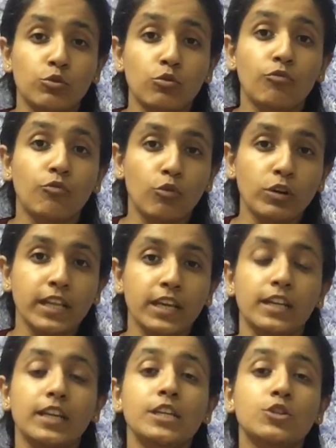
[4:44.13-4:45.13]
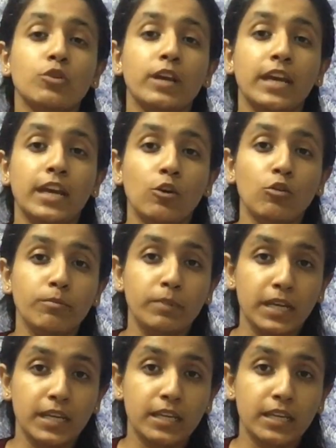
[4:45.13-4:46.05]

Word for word: तो वो डिग्री जो ए और बी